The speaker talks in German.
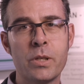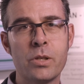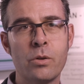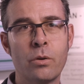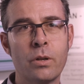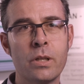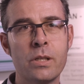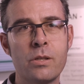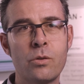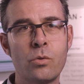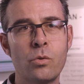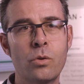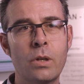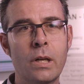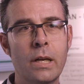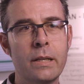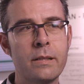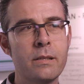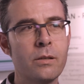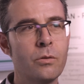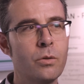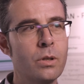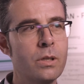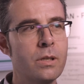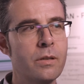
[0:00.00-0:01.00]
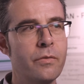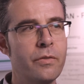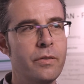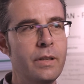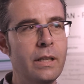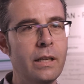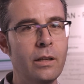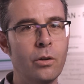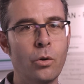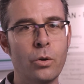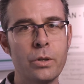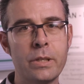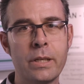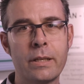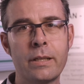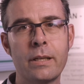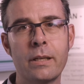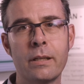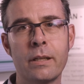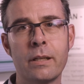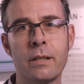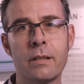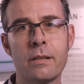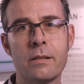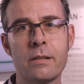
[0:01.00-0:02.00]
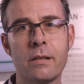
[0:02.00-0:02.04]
besonders du lernst natürlich viele Leute kennen.